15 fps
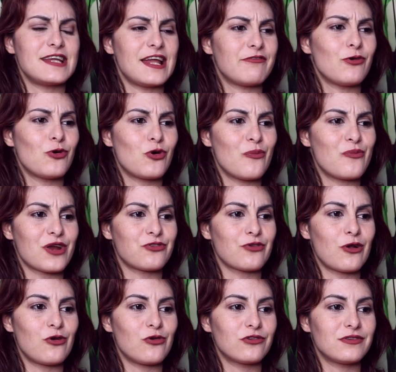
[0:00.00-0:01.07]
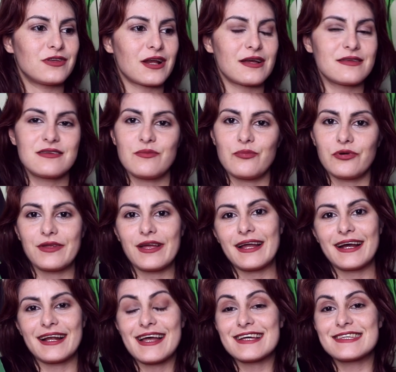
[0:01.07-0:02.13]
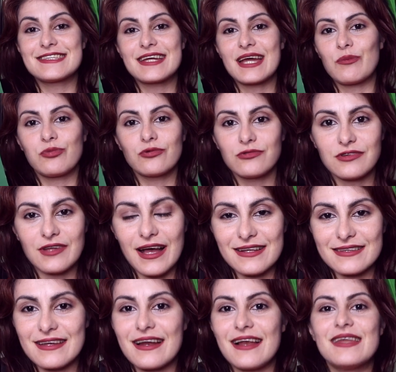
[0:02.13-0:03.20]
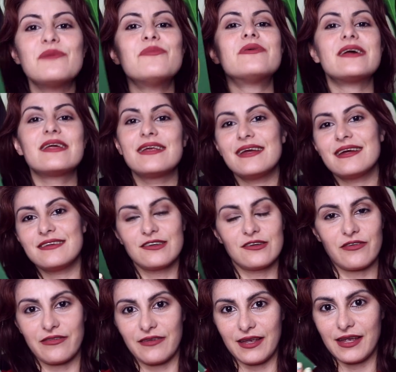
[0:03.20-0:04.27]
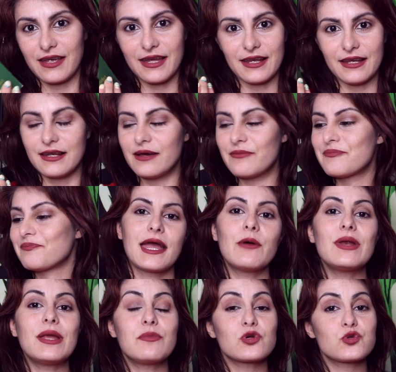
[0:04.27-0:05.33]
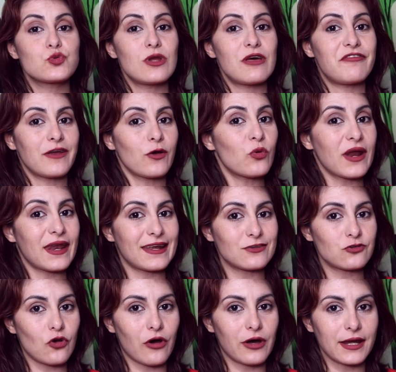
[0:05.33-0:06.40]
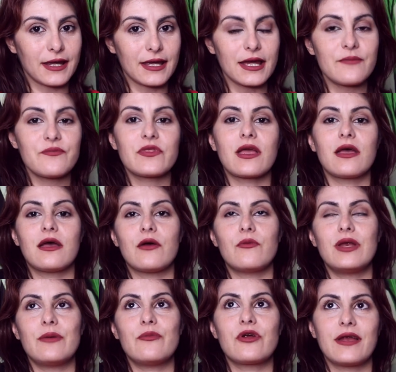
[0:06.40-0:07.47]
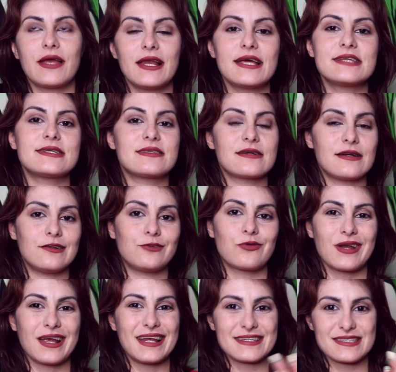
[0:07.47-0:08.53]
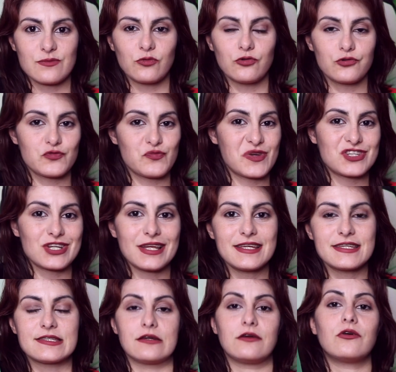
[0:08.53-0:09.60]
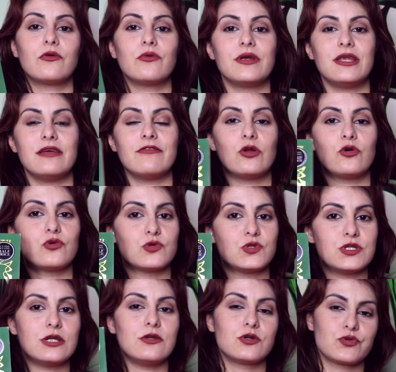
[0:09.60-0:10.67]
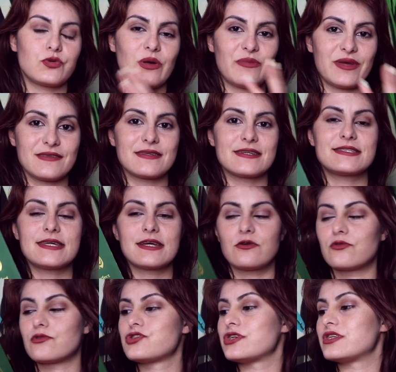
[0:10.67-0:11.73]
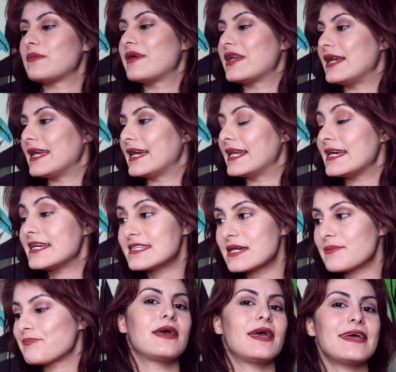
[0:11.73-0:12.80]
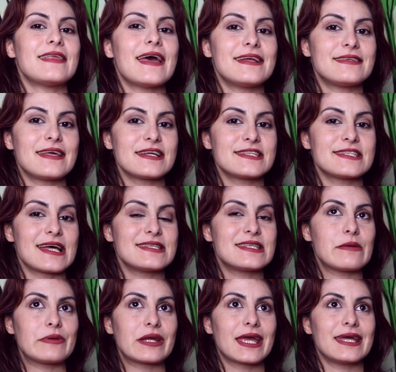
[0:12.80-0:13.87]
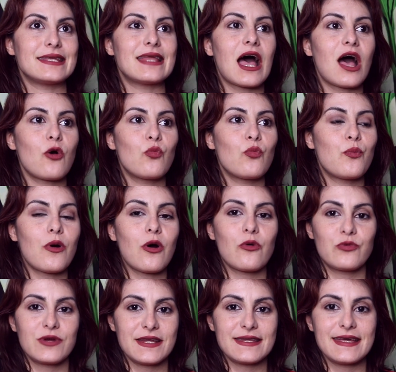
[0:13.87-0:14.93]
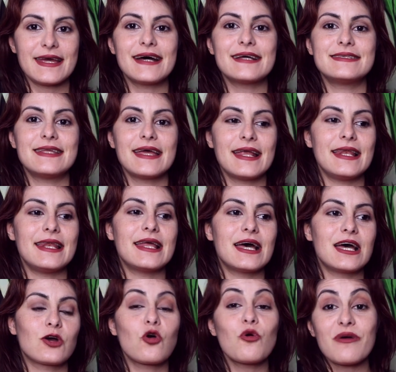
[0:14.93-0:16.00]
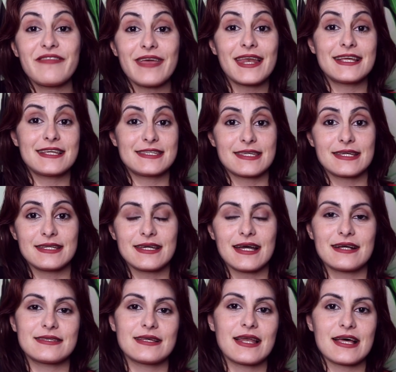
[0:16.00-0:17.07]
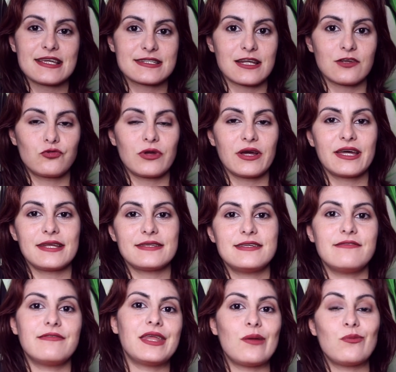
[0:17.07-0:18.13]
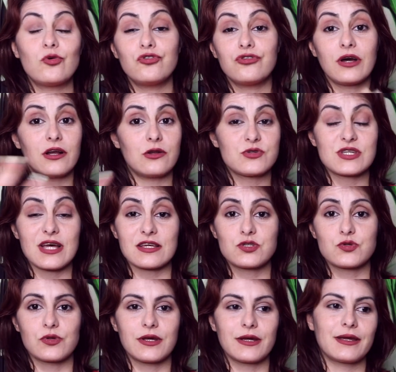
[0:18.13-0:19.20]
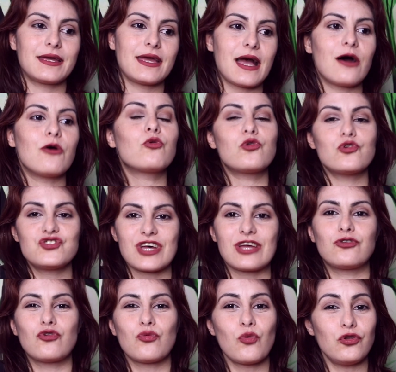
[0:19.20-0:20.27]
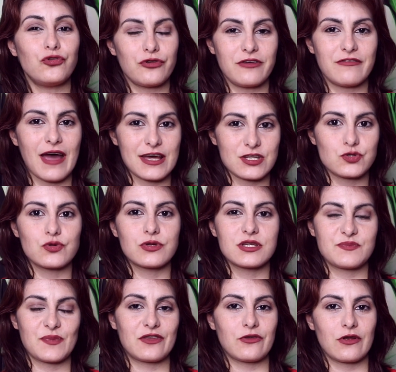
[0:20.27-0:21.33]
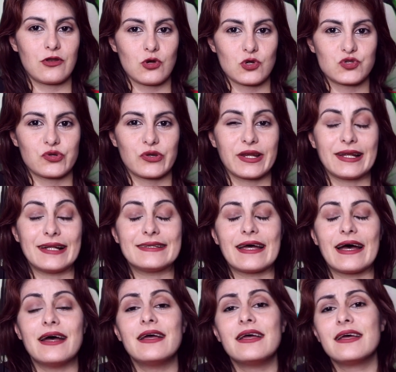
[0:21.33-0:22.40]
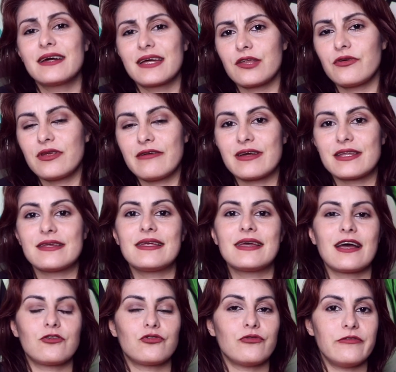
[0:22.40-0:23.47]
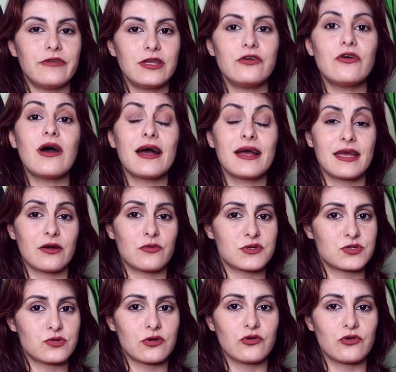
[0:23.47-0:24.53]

sì, l'avevo comprato a Londra, tipo nella classica puntata La libreria di Notting Hill. È un libro sulle figure dettoriche, è un libro in inglese, tra l'altro un inglese molto specialistico, quindi ve lo consiglio solamente se conoscete bene l'inglese. Ed è interessante perché dà un po' un'idea del come viene insegnata la scrittura creativa nel mondo anglosassone, che ha un concetto molto diverso rispetto al nostro in realtà. Credo di aver dedicato un video anche a questo